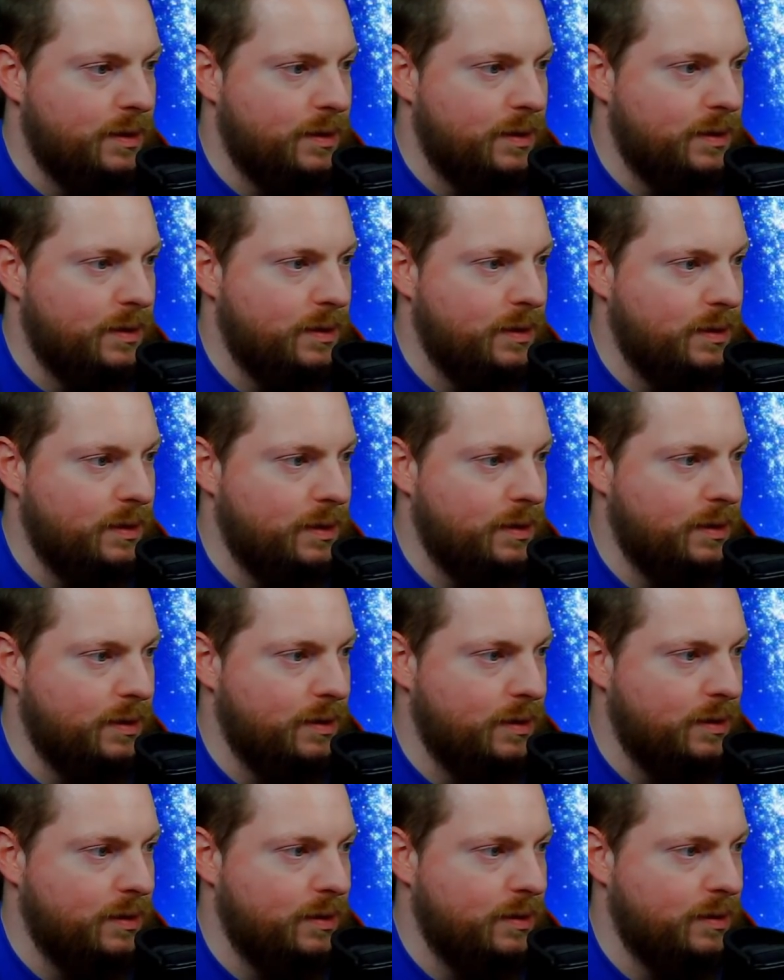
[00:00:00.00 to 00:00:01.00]
Ach
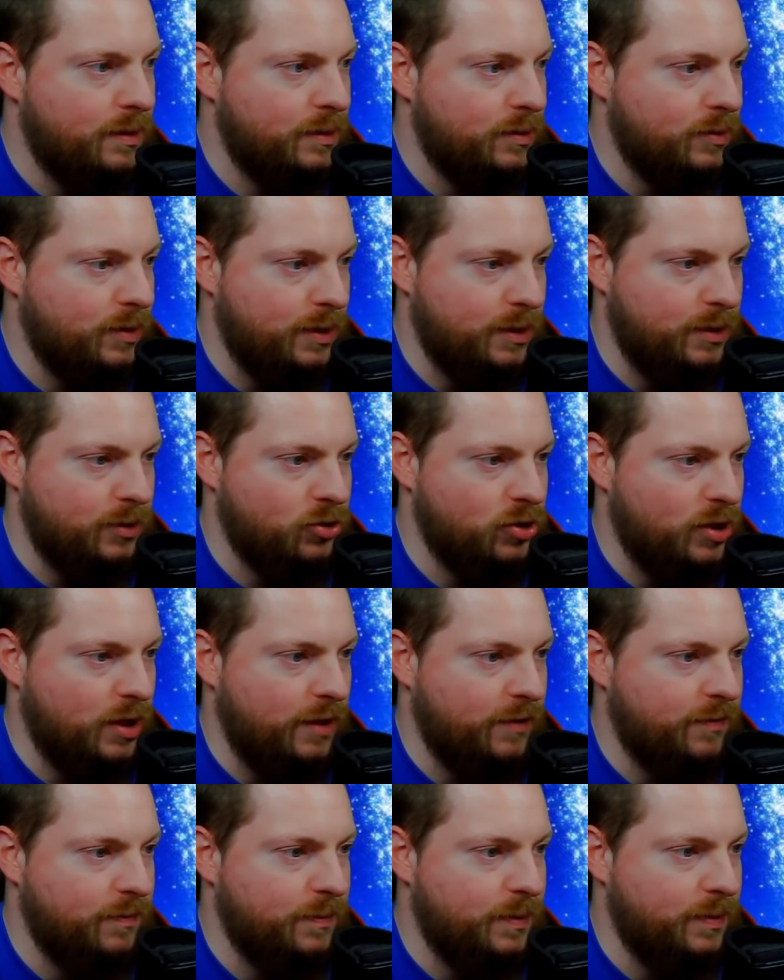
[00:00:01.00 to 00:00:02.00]
ja, okay, er
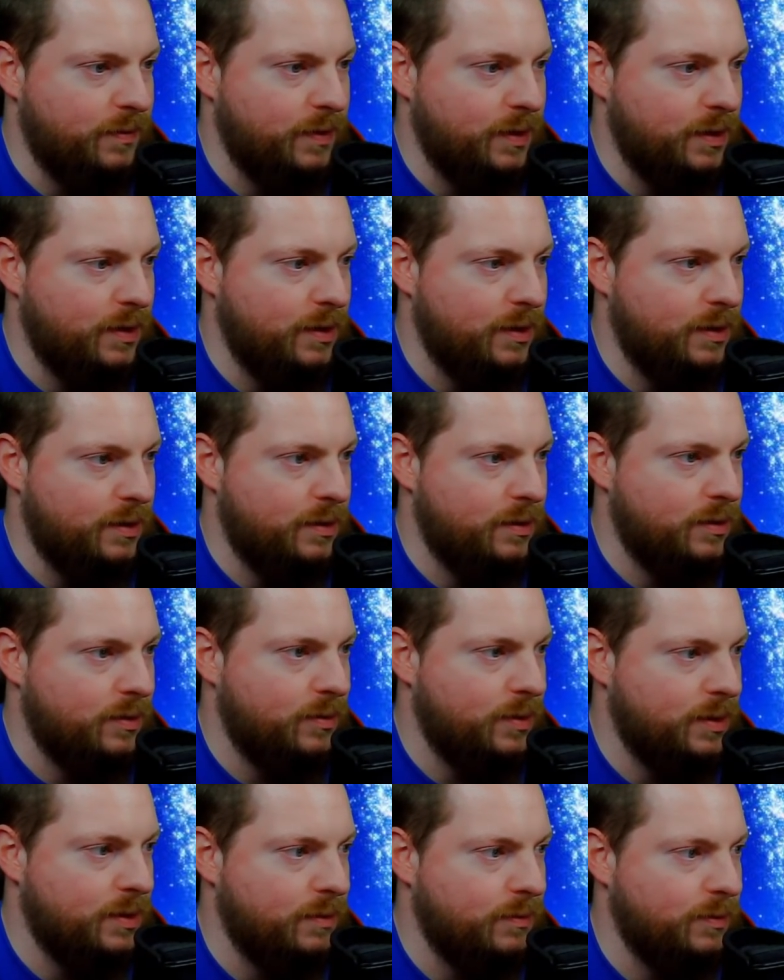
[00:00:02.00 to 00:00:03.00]
straft mich wirklich.
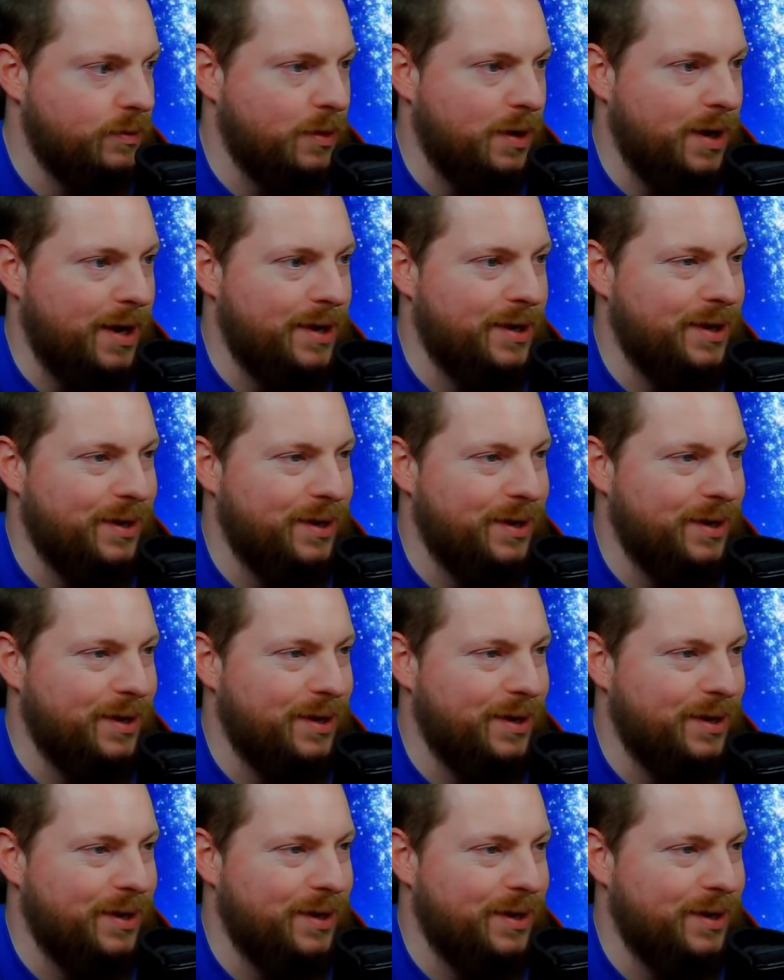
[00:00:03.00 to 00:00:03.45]
Jetzt haben wir noch ein